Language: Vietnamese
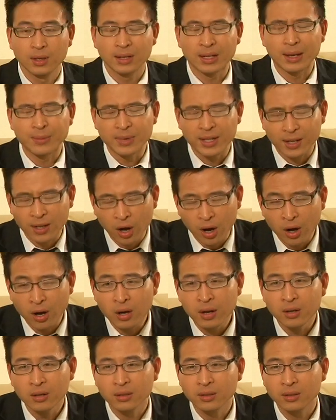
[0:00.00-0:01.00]
Làm gì
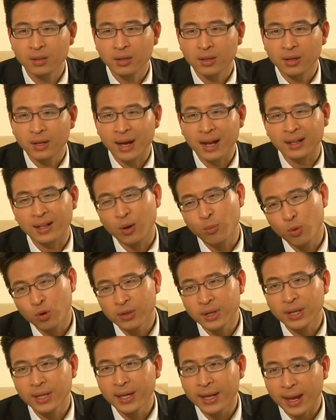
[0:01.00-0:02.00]
có Anh không muốn
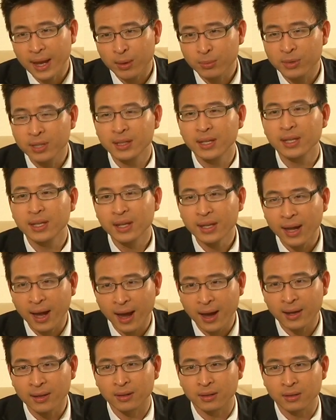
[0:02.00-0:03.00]
đi với em thì đi với
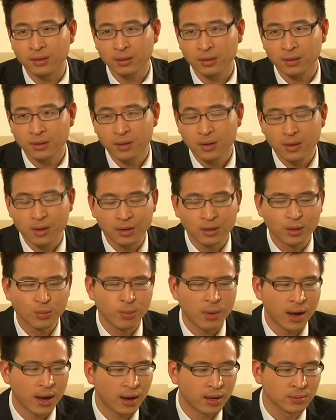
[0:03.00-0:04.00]
ai Nhưng
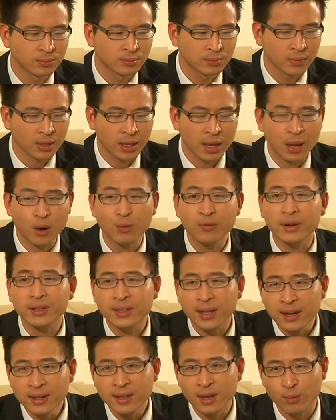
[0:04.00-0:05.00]
mà em cũng phải
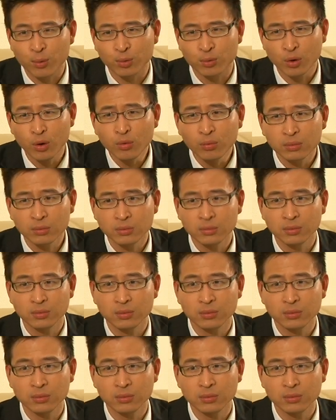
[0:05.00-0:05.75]
tế nhị một chút